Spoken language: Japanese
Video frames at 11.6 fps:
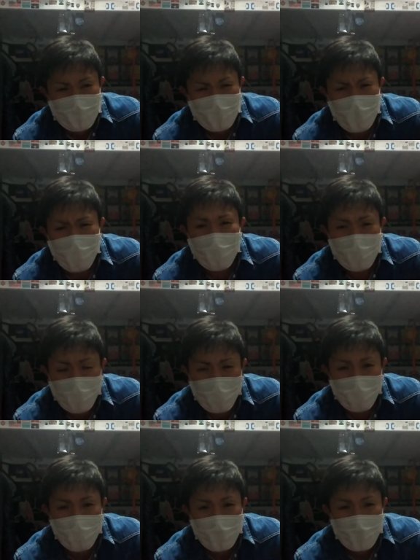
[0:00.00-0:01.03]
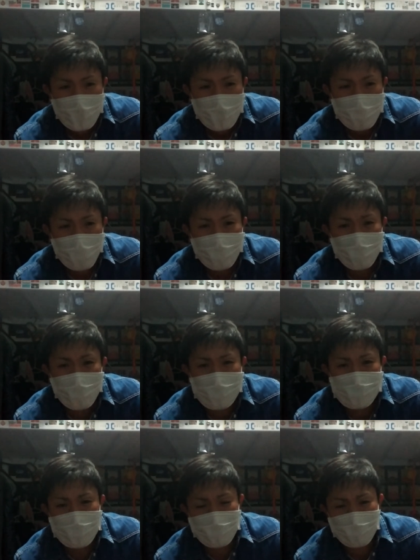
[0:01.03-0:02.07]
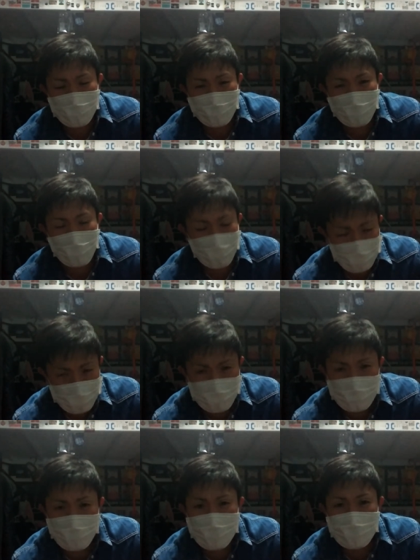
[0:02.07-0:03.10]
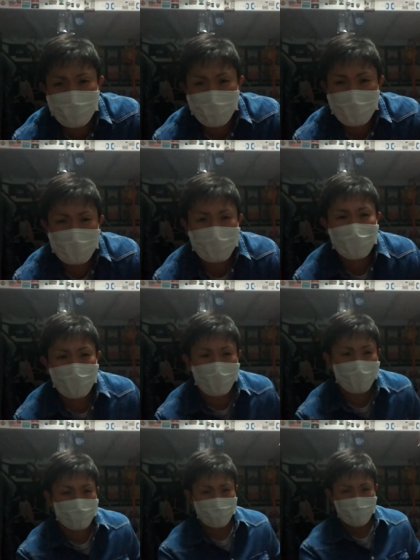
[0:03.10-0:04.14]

蚊はね、大量発生してるところね、ほんとすごいんですよ。一回ね、